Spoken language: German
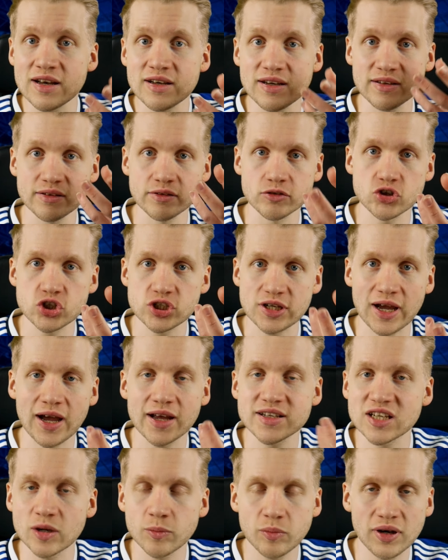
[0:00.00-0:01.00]
diesen
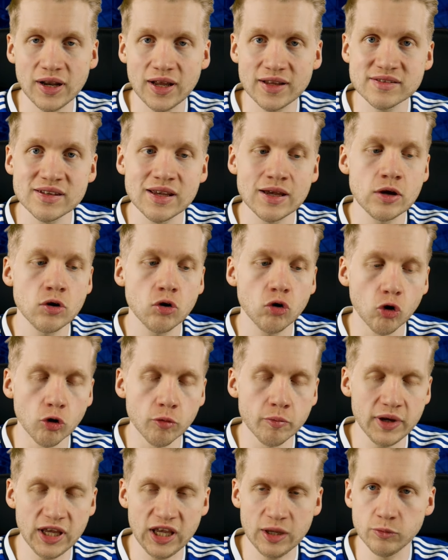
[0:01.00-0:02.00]
Starterplatz,
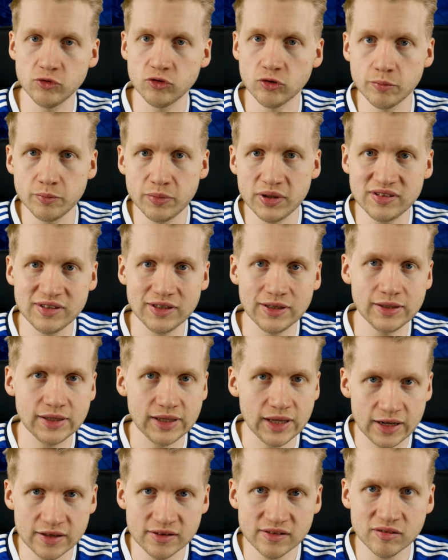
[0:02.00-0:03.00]
um eben so ein bisschen
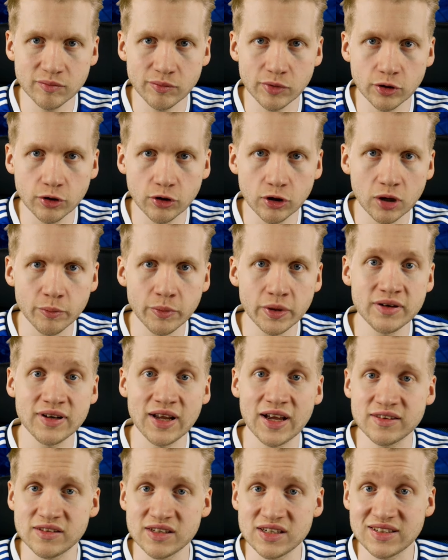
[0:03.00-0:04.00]
Geld zu bekommen,
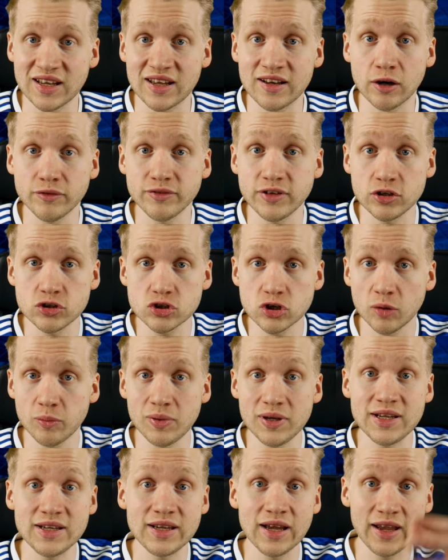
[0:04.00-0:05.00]
hat sich dann auf die
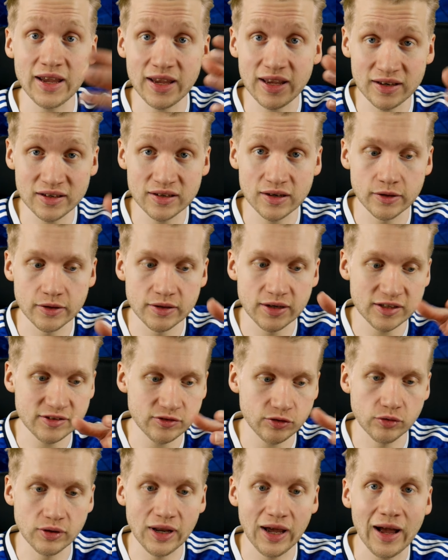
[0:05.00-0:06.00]
Top-Liga im äh,
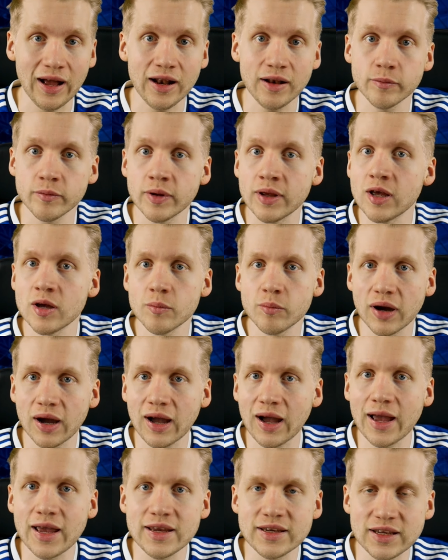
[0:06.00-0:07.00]
nationalen
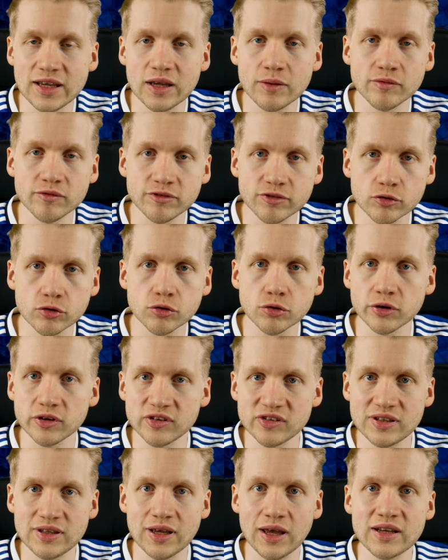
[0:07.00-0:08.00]
Bereich eben
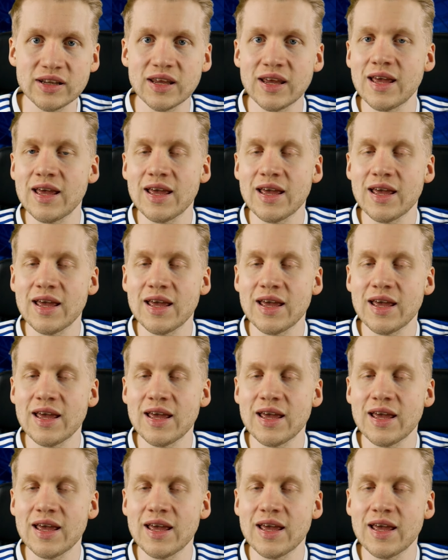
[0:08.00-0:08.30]
fokussiert.